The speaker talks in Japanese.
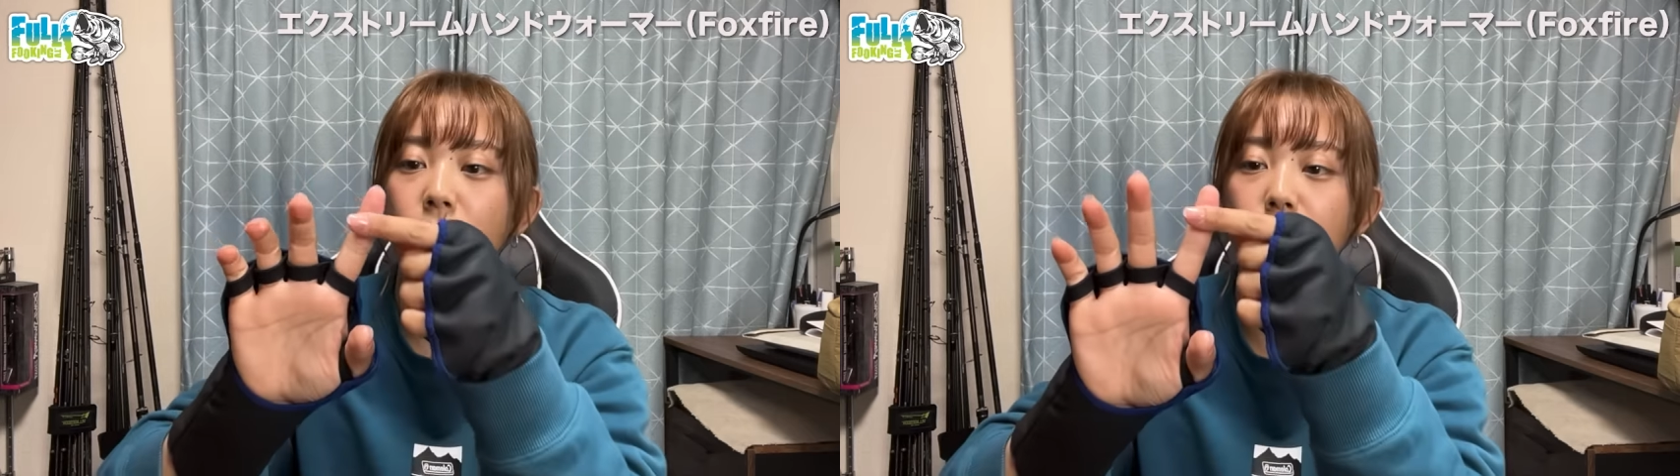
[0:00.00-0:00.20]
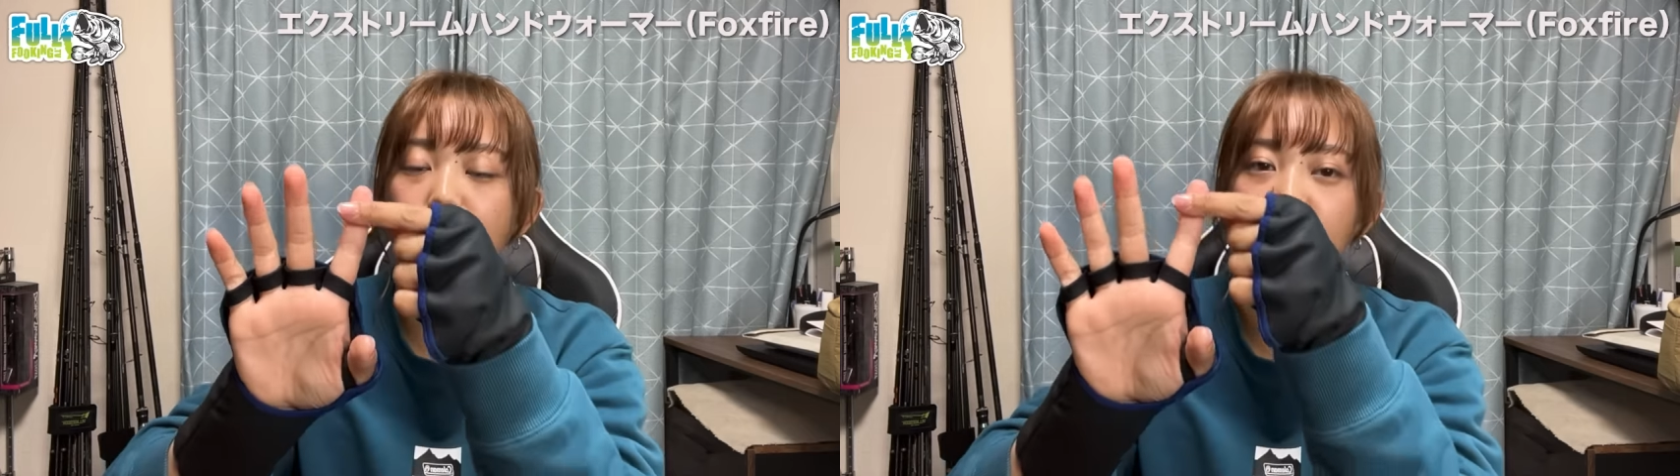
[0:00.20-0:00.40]

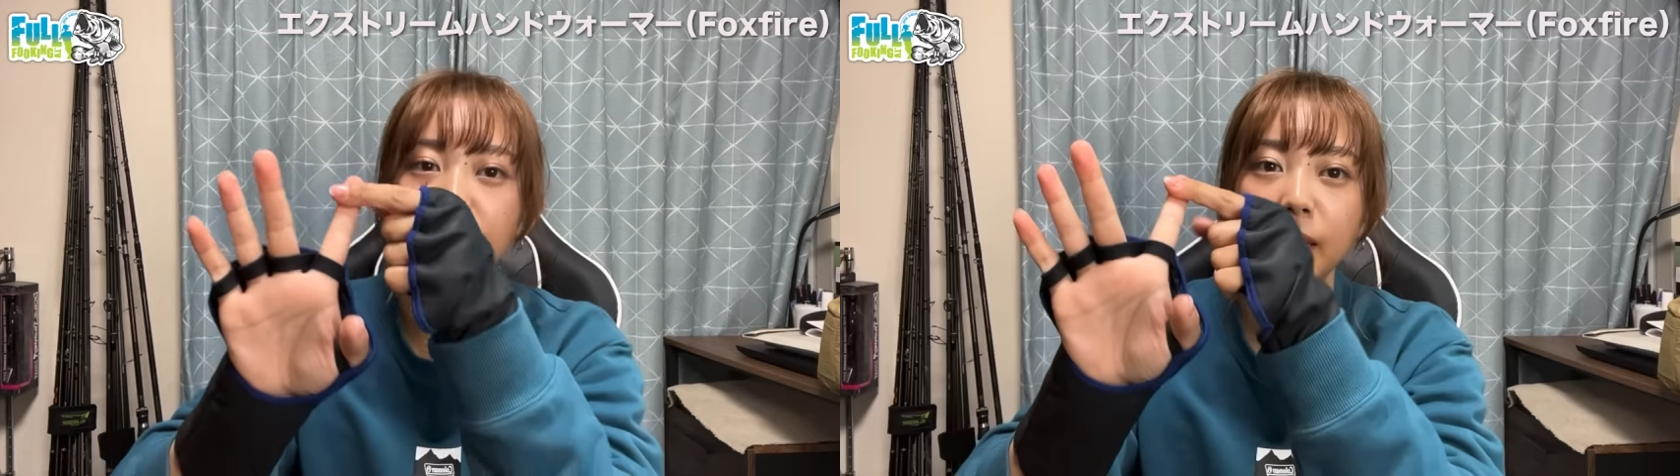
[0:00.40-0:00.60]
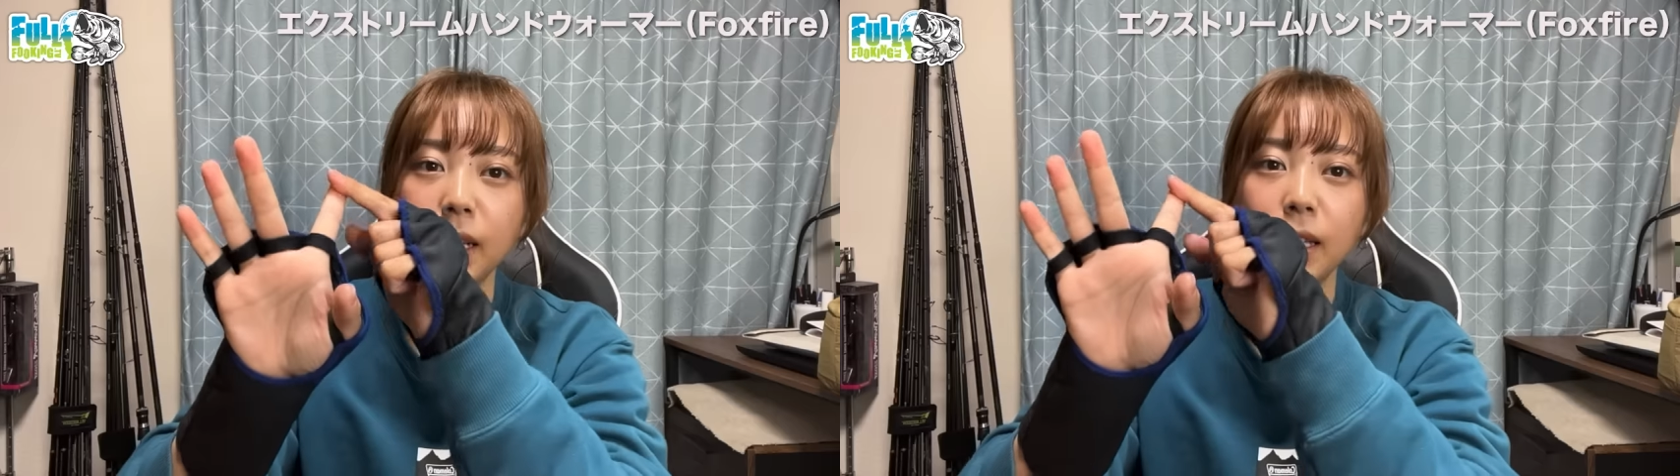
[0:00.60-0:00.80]
この
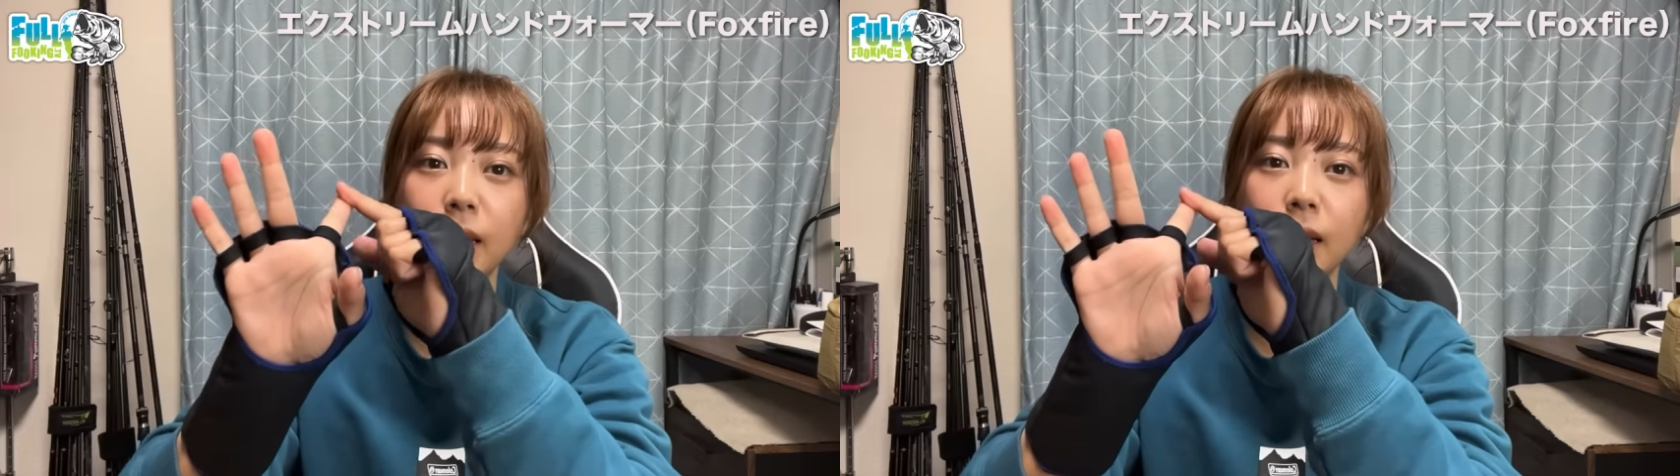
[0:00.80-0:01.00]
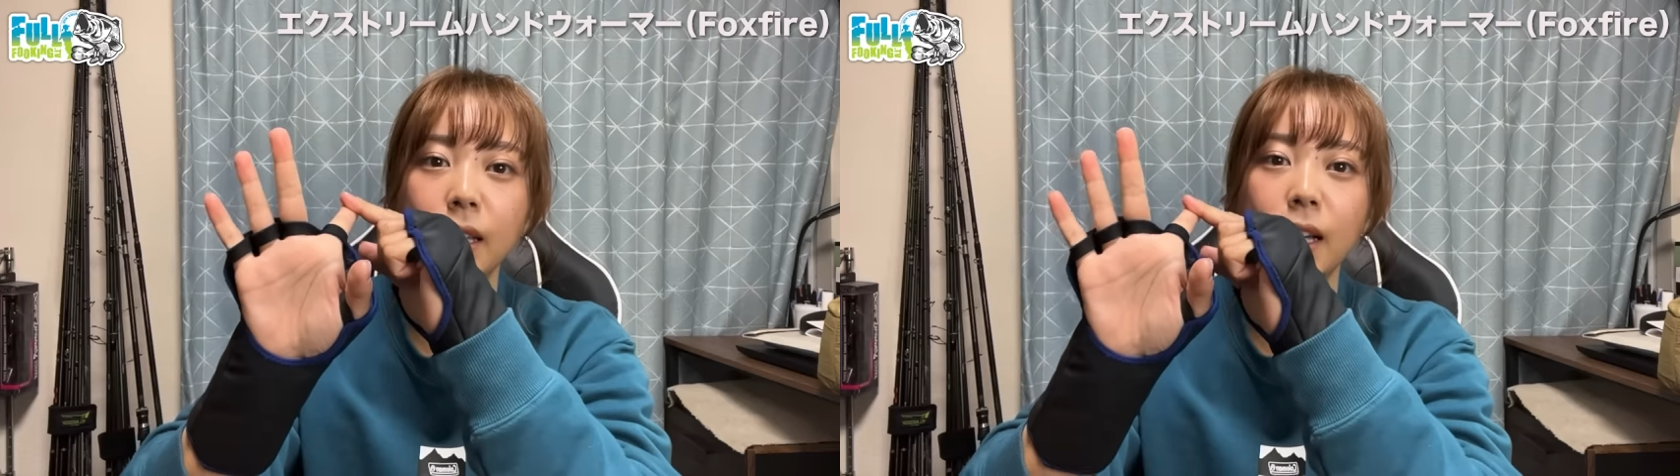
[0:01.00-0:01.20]
指先
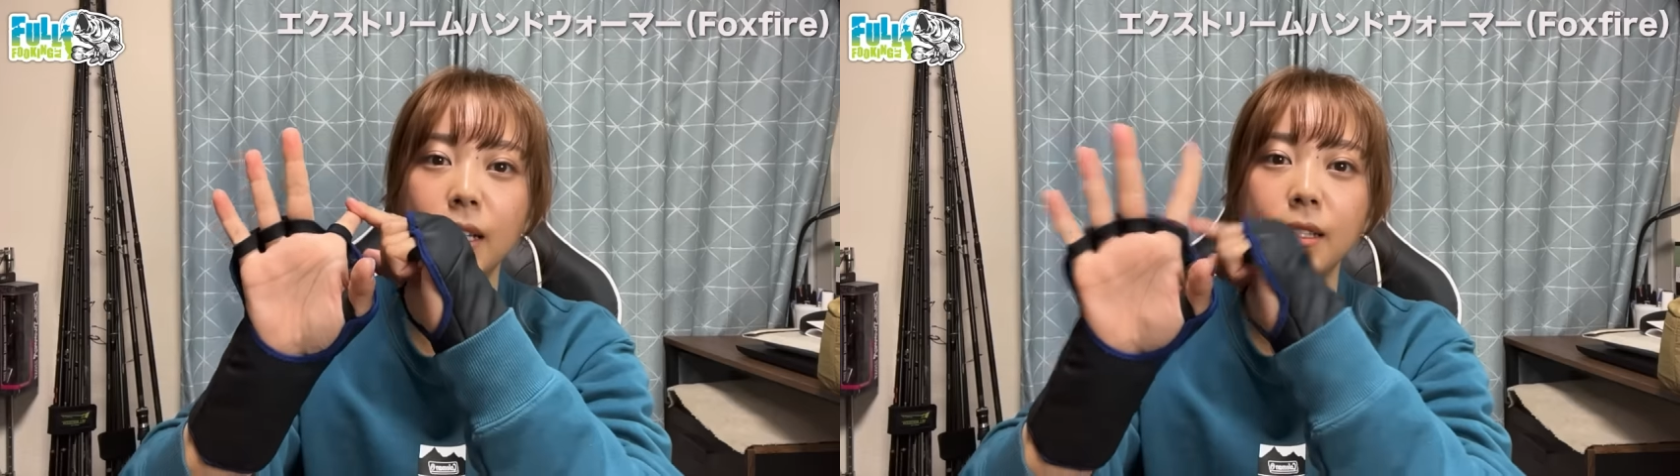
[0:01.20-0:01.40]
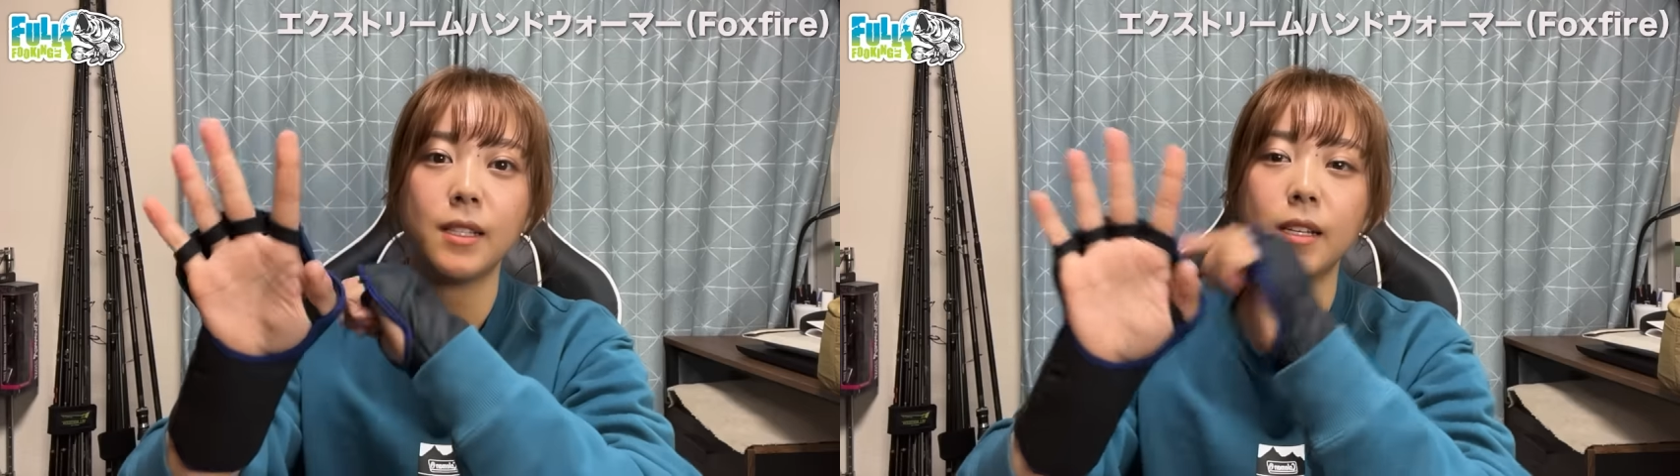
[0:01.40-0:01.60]
だけ
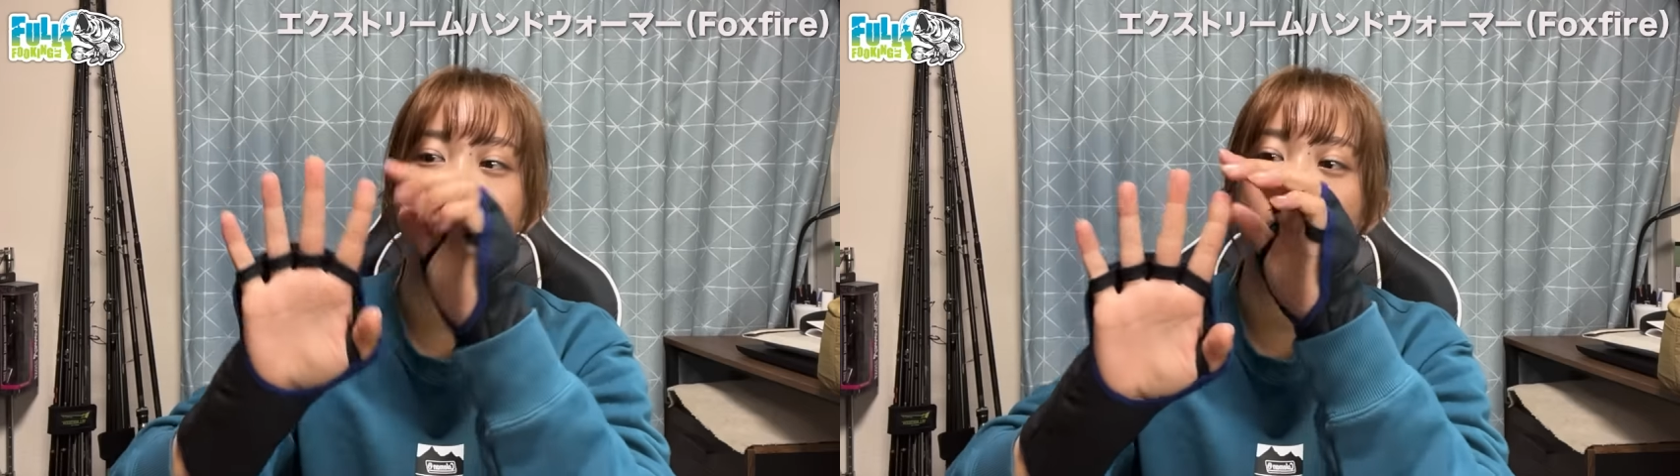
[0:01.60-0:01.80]
外れる